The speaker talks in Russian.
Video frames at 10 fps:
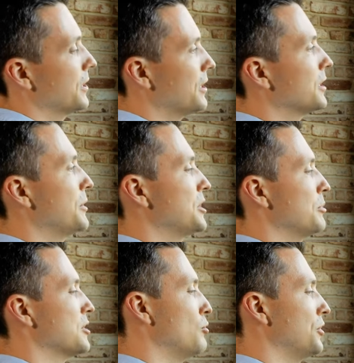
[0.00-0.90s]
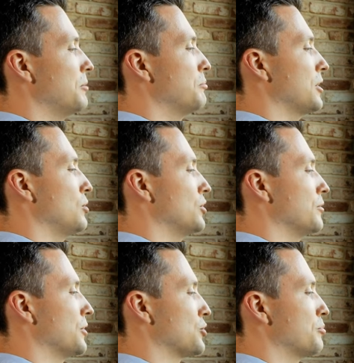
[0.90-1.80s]
Итак, давайте посмотрим,
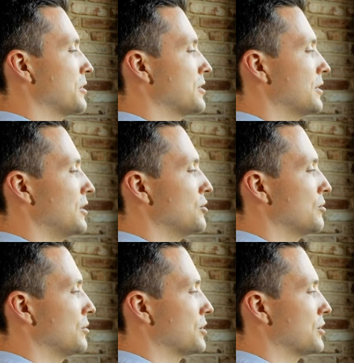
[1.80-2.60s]
переходим в нашу презентацию.